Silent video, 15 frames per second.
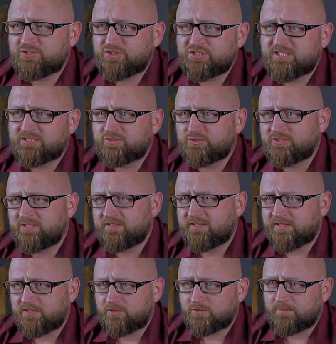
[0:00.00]
z życia
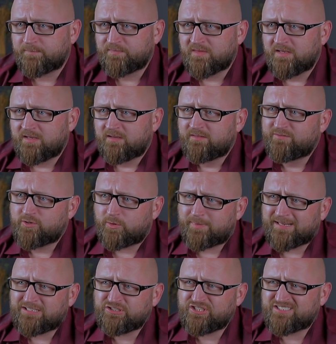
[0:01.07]
codziennego.
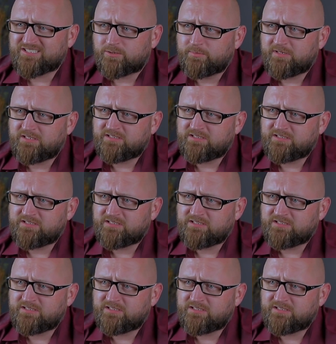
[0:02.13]
Wyobraźcie sobie